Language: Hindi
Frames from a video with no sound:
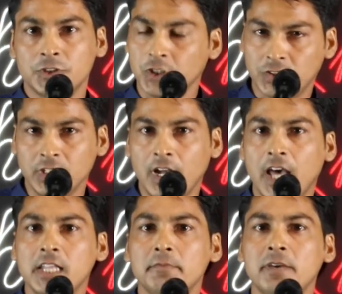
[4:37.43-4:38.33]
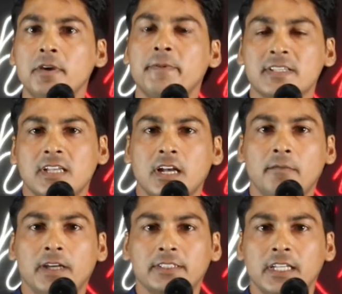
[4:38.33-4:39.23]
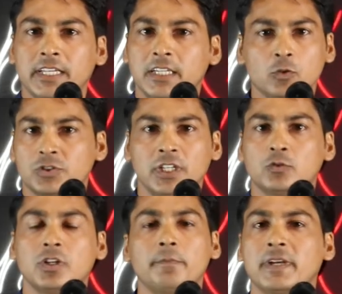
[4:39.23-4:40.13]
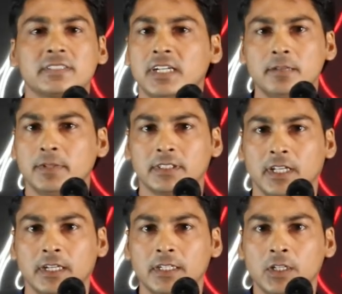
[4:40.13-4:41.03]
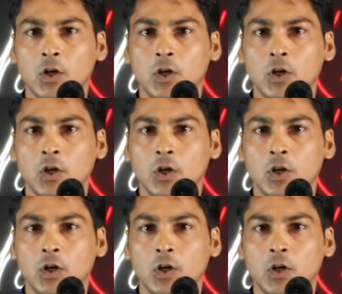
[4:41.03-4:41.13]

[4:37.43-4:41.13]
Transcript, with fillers: चित्रकारी में भी पैसा कमाता है लेकिन उससे उतना पैसा नहीं मिलता